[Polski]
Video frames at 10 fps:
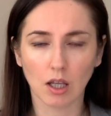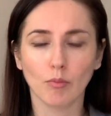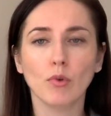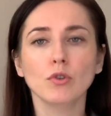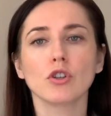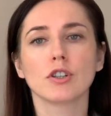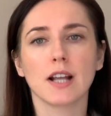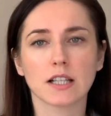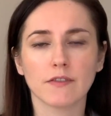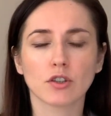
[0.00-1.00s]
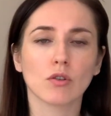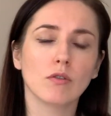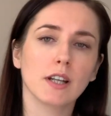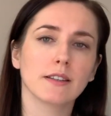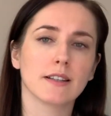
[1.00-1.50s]
Musisz nazwać
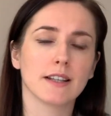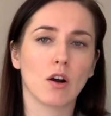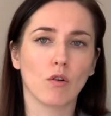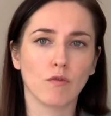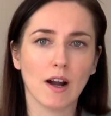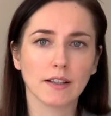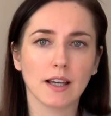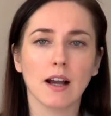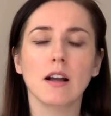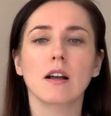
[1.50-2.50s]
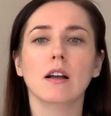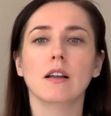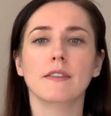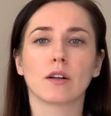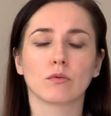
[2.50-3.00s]
konkretne zachowania,
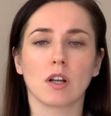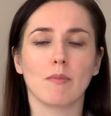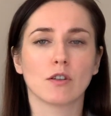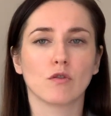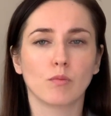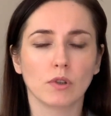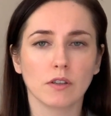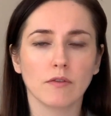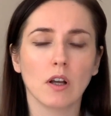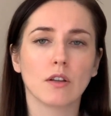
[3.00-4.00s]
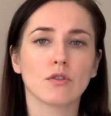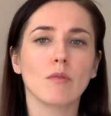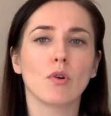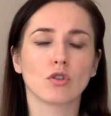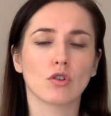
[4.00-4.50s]
na które masz wpływ, co
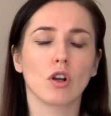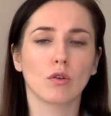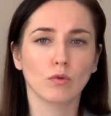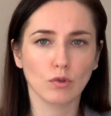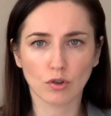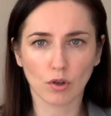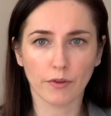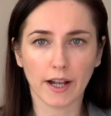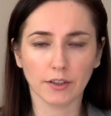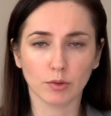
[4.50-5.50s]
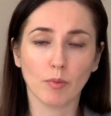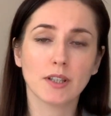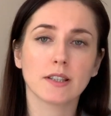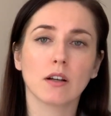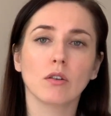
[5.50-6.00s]
możesz udoskonalić, bo
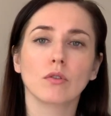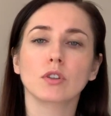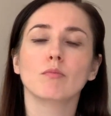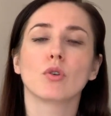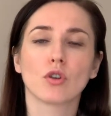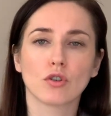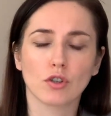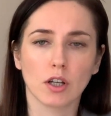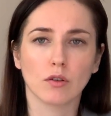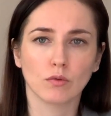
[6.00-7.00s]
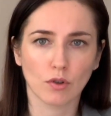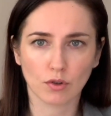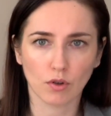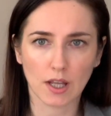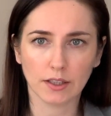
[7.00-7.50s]
bez tego no, nie możesz się
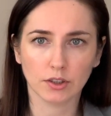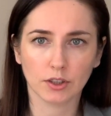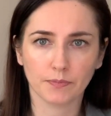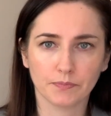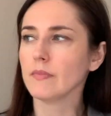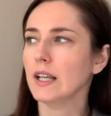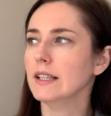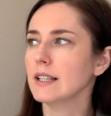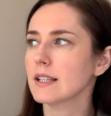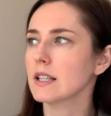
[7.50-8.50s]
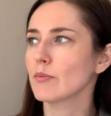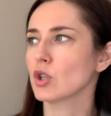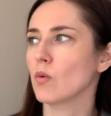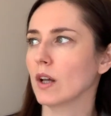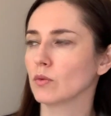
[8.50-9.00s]
udoskonalić. I teraz dla
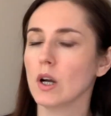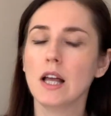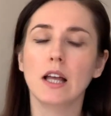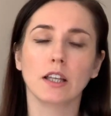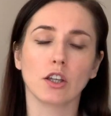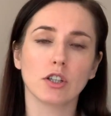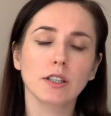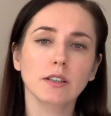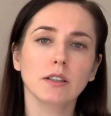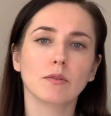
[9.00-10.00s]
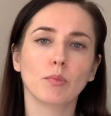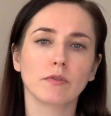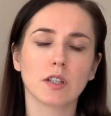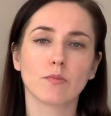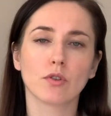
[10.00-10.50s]
przykładu, jeżeli
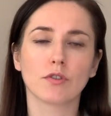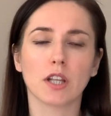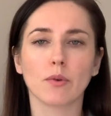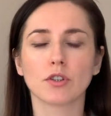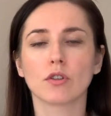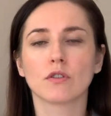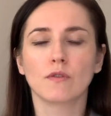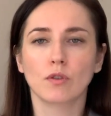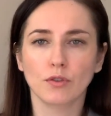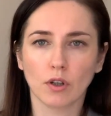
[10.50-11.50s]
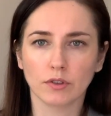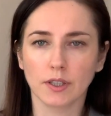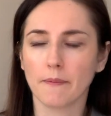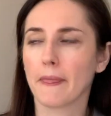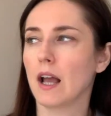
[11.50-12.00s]
powiedzmy zostałeś zwolniony
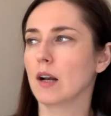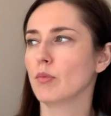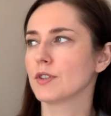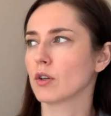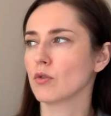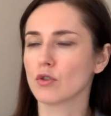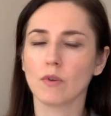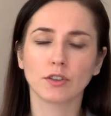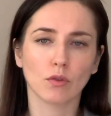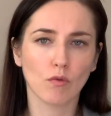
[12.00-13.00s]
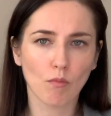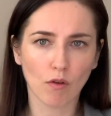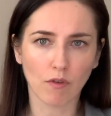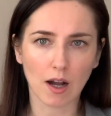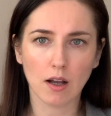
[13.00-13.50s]
albo zakończyła się
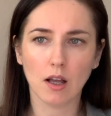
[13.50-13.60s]
umowa,